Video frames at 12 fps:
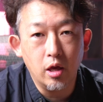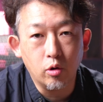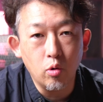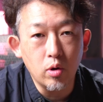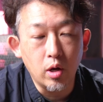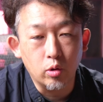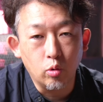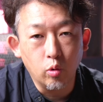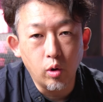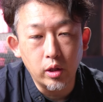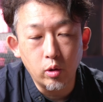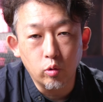今回
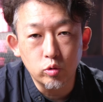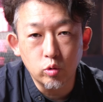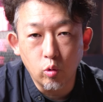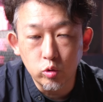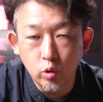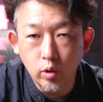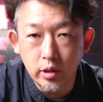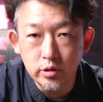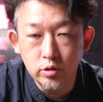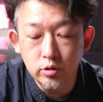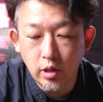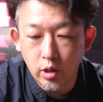動画でご紹介
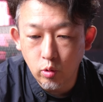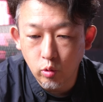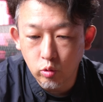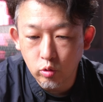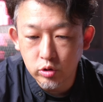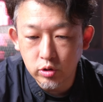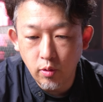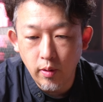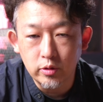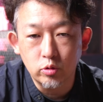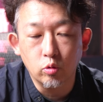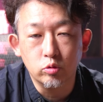する内容として
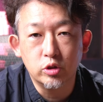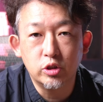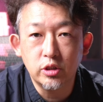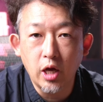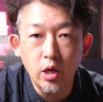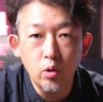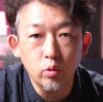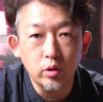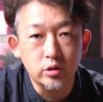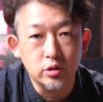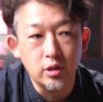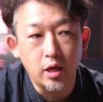は、その違いを
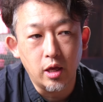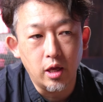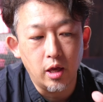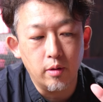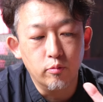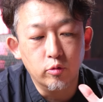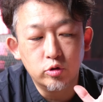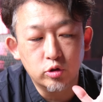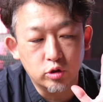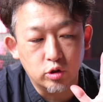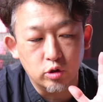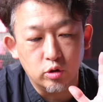ですね、
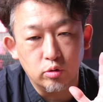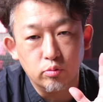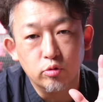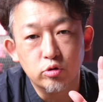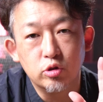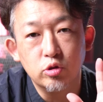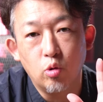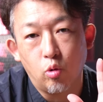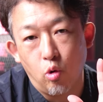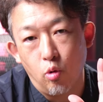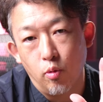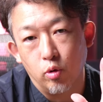6つの
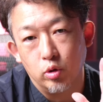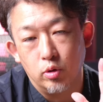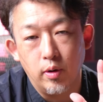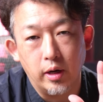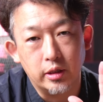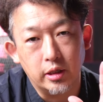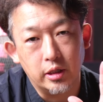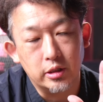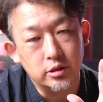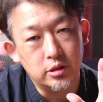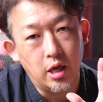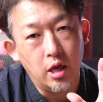項目に分けてで
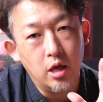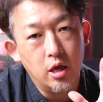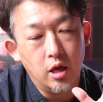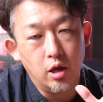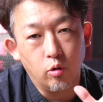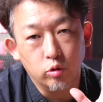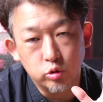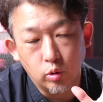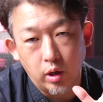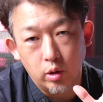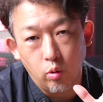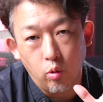すね、ご
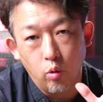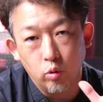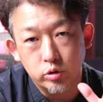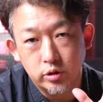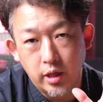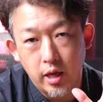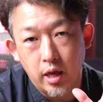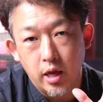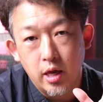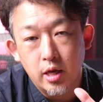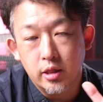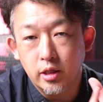紹介の方をして、
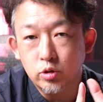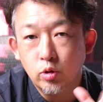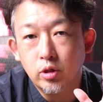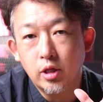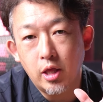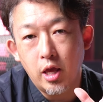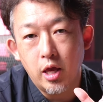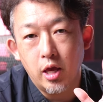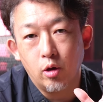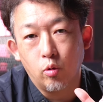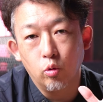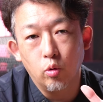で、それでね、
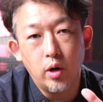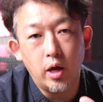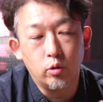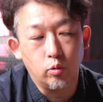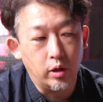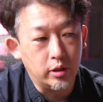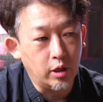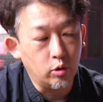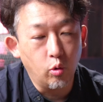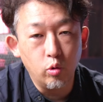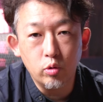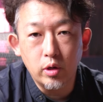このライトが一体
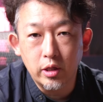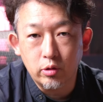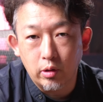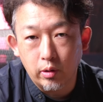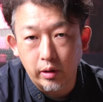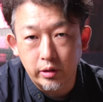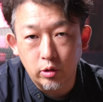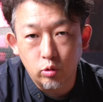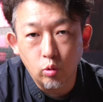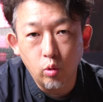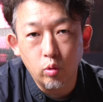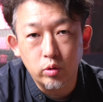どういうライトなのかっていう
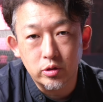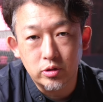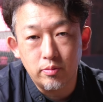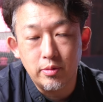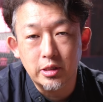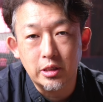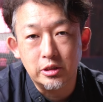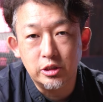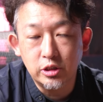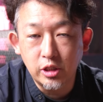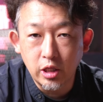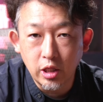ところをですね、皆さんに
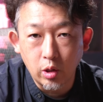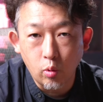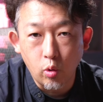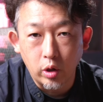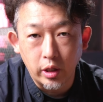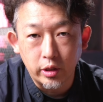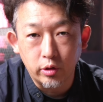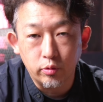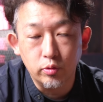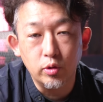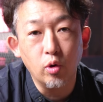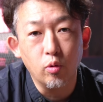知っていただこうかなってい
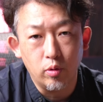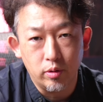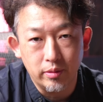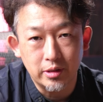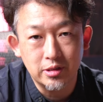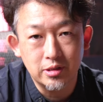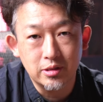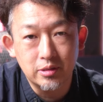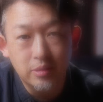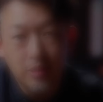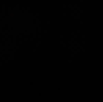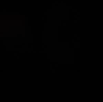うふうに思います。
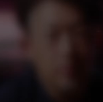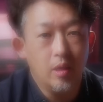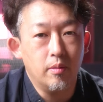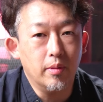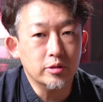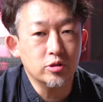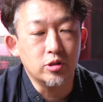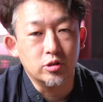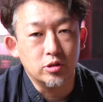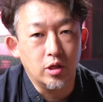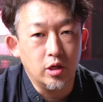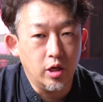で、まずで
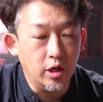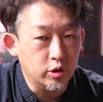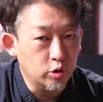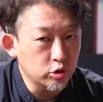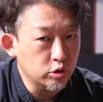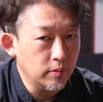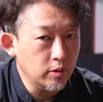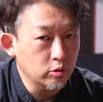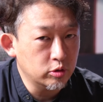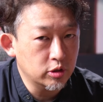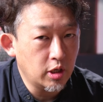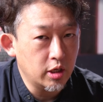すね、一つ目
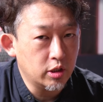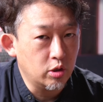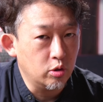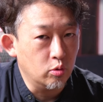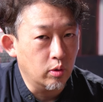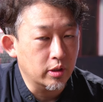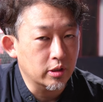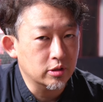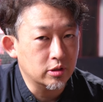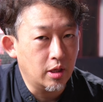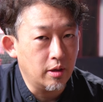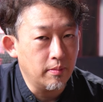の違いっていうのはで
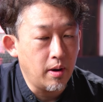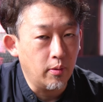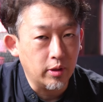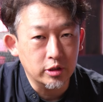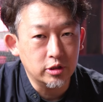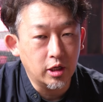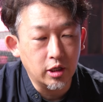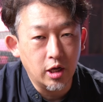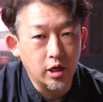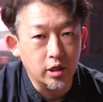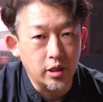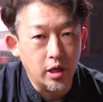すね、私、秋
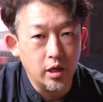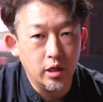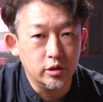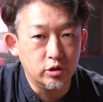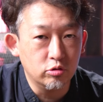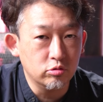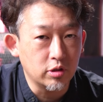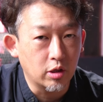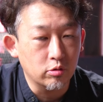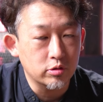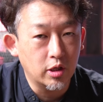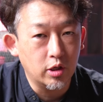あかね、ZHIYUNさ
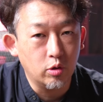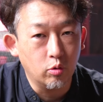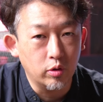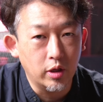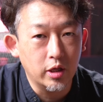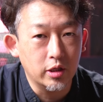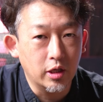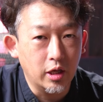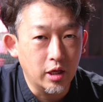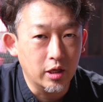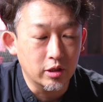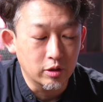んの製品をね、
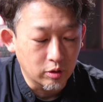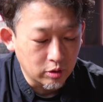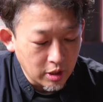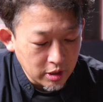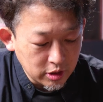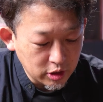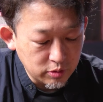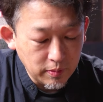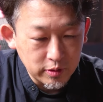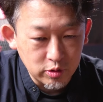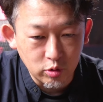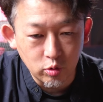説
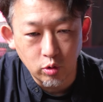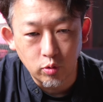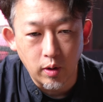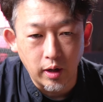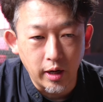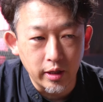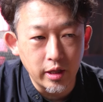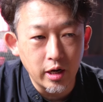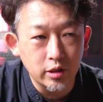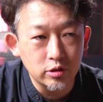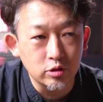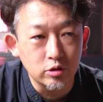明するときは必
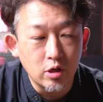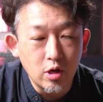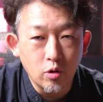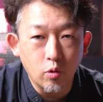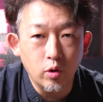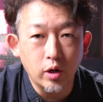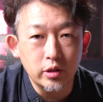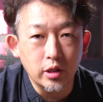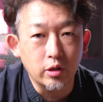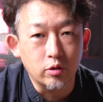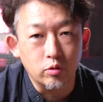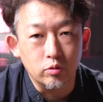ずこれが
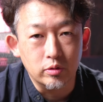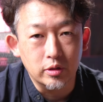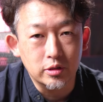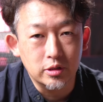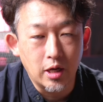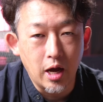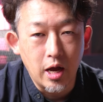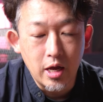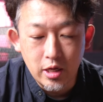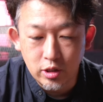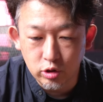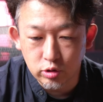出てくるんですが、
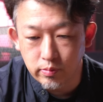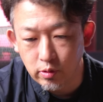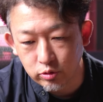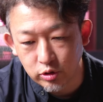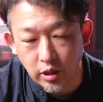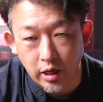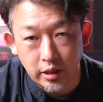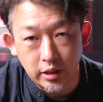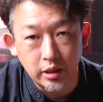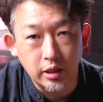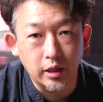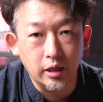一つ目の違い、
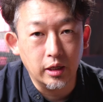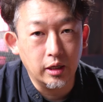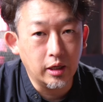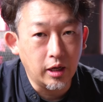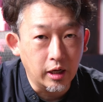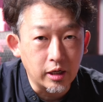価